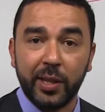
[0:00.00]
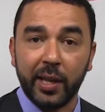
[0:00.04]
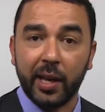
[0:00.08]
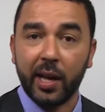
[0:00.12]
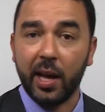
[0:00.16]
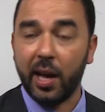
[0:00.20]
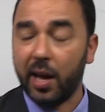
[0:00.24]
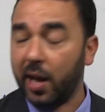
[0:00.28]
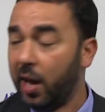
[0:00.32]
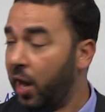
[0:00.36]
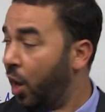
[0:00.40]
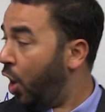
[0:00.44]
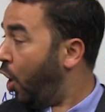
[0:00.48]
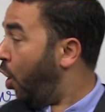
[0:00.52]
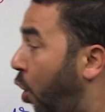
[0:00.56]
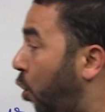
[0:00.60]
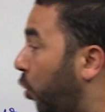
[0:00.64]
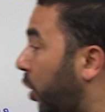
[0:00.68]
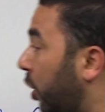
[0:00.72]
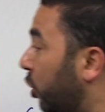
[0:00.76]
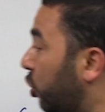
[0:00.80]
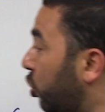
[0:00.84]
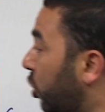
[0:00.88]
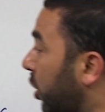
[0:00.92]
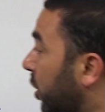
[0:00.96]
terrain,
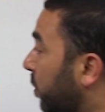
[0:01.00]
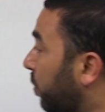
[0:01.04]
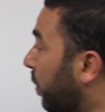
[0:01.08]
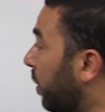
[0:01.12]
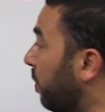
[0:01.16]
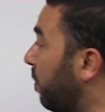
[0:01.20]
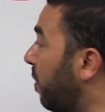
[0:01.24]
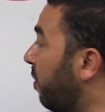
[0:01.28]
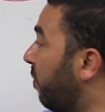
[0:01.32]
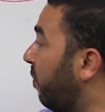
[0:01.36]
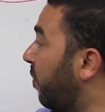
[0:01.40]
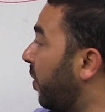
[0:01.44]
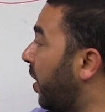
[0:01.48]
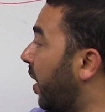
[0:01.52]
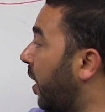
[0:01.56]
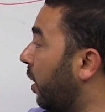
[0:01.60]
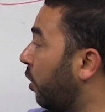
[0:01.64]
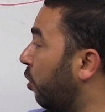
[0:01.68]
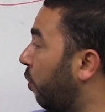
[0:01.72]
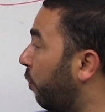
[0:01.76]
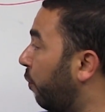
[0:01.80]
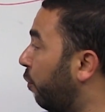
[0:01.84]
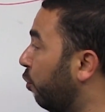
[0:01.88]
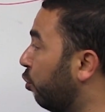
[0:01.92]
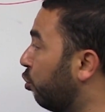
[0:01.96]
on a déjà exprimé
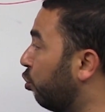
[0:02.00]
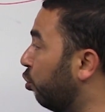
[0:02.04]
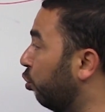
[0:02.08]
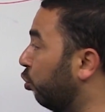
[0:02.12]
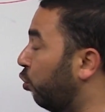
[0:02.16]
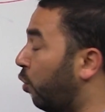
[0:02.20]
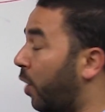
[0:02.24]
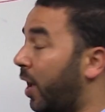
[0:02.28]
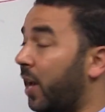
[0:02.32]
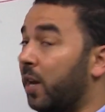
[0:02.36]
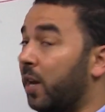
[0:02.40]
VN en fonction de